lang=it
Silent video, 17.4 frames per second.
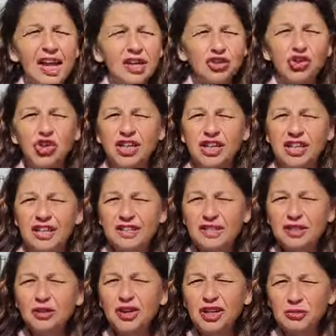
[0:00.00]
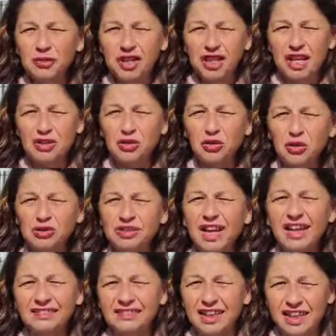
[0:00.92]
Generazioni perché sono
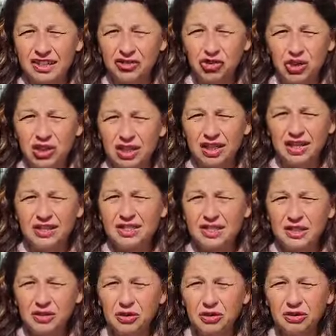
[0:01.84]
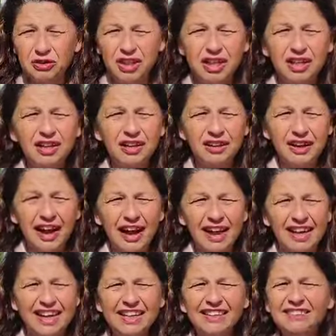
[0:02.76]
tante le generazioni
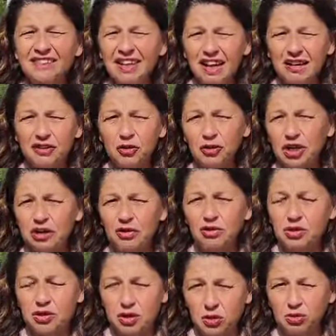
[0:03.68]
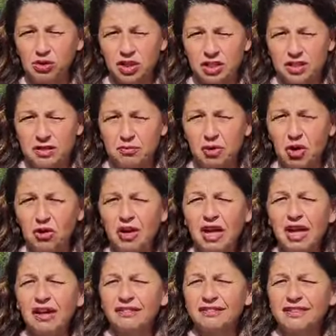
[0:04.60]
all'interno dello scautismo,
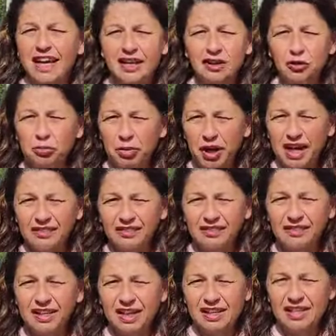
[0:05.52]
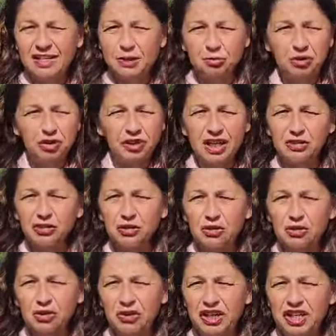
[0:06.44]
dai lupetti agli
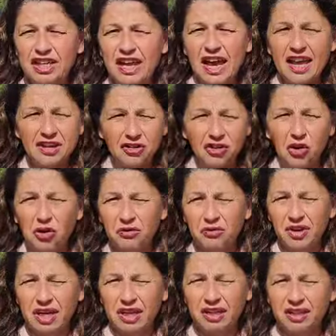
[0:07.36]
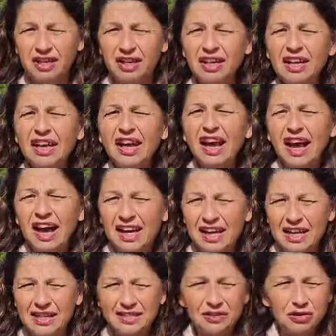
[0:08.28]
esploratori, ai rover,
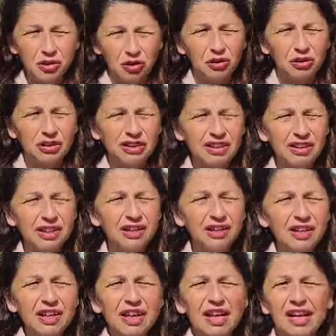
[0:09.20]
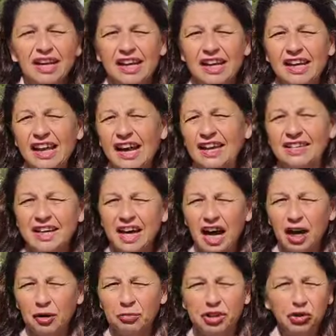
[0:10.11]
alle scolte e ai
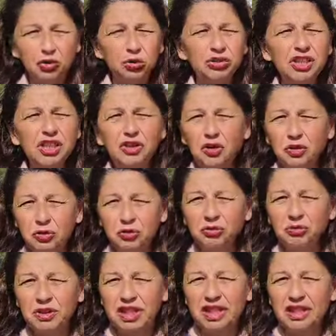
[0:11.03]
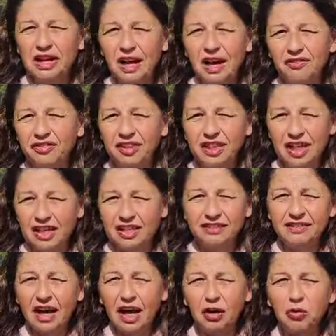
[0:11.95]
capi, tutti con un'unica
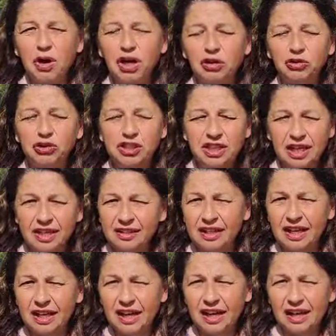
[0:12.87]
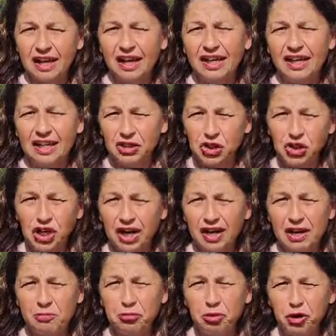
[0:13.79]
finalità, quello di rendere e lasciare
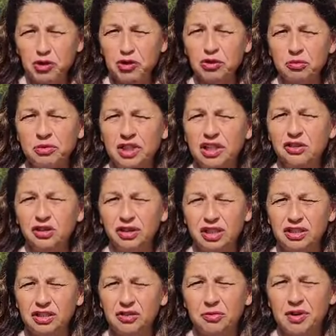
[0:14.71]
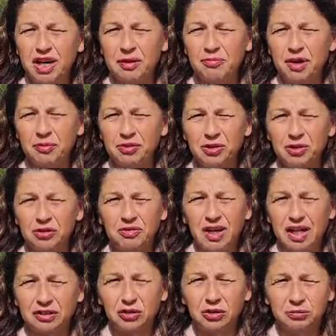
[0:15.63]
il posto migliore di come l'abbiamo
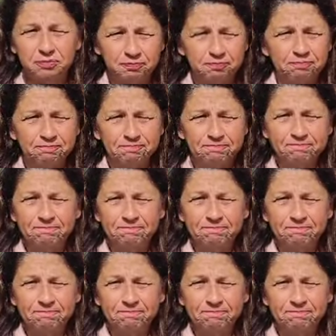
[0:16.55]
trovato.